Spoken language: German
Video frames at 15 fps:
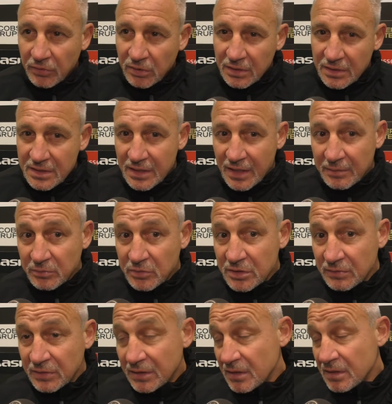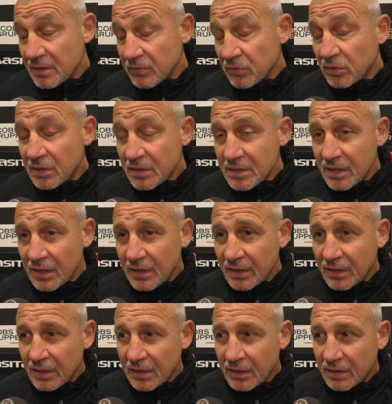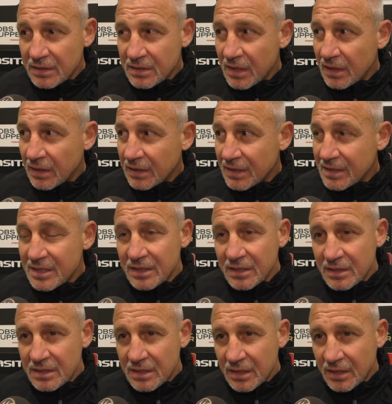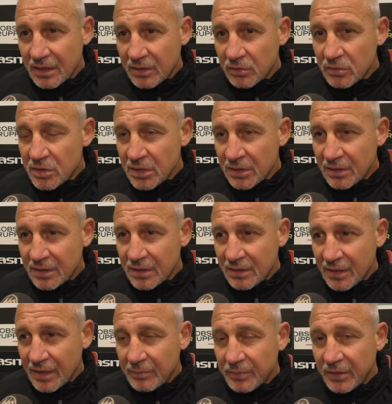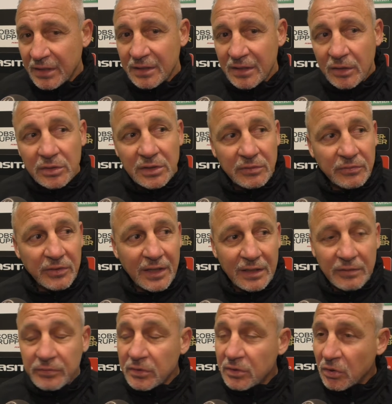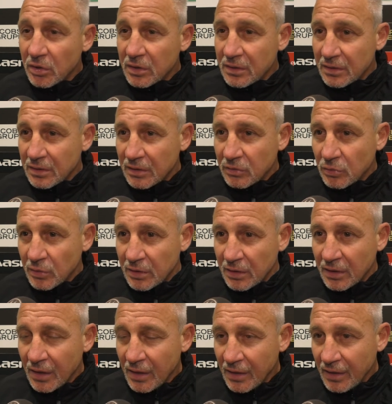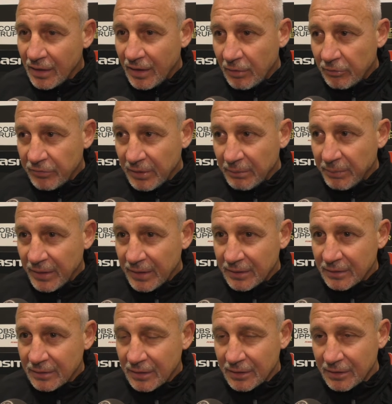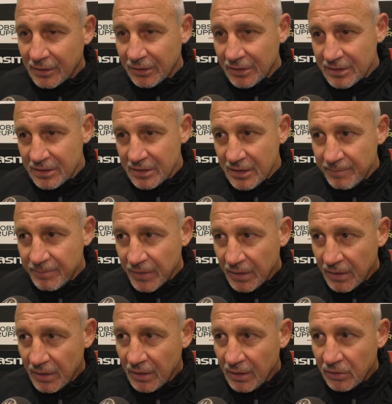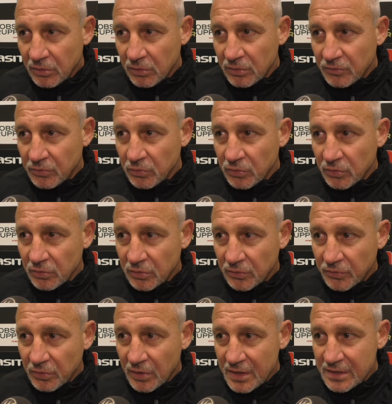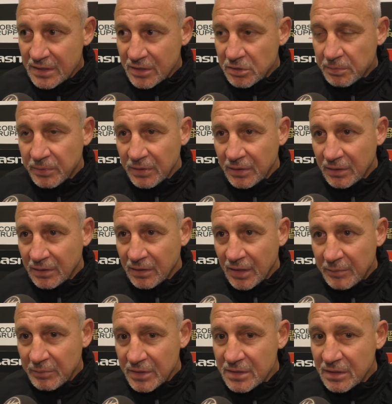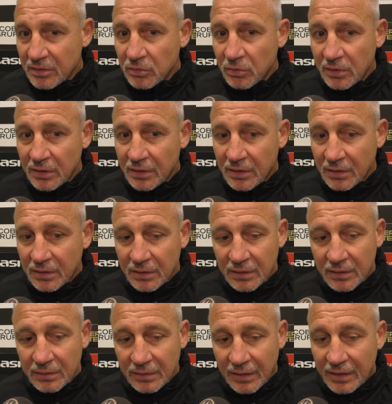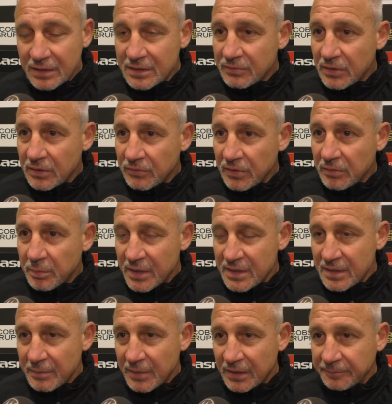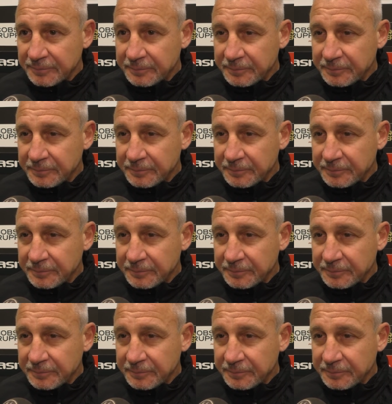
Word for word: Woche Zeit, müssen wir diese Woche sehr, äh, sehr gezielt, sehr konzentriert arbeiten, auch die Fehler von heute natürlich aufarbeiten, analysieren und für, für das Spiel in Chemnitz natürlich äh, alles viel, viel besser machen.